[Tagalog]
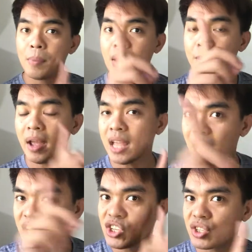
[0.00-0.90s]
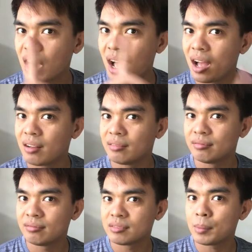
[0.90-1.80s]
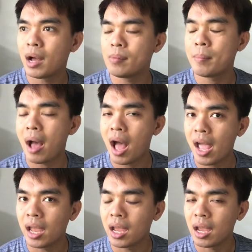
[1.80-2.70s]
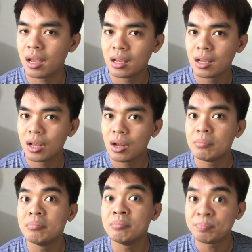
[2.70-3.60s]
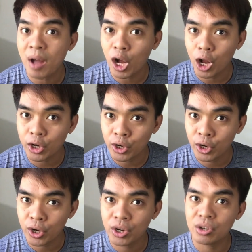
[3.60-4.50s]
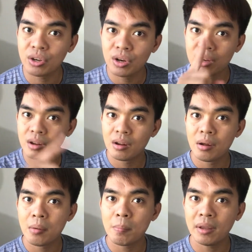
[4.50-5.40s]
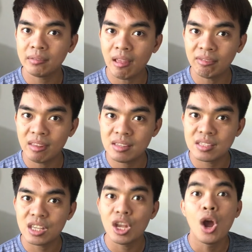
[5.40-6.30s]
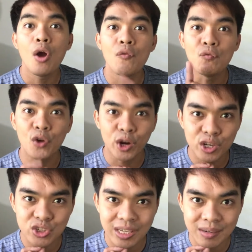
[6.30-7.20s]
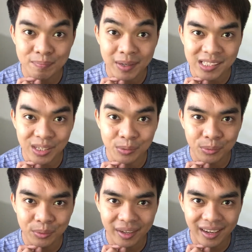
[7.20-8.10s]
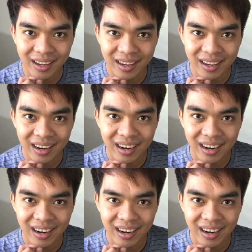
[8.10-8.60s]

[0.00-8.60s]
Pag mahihain siya sa mga babae, hmm, back ganun may tendency virgin pa si kuya.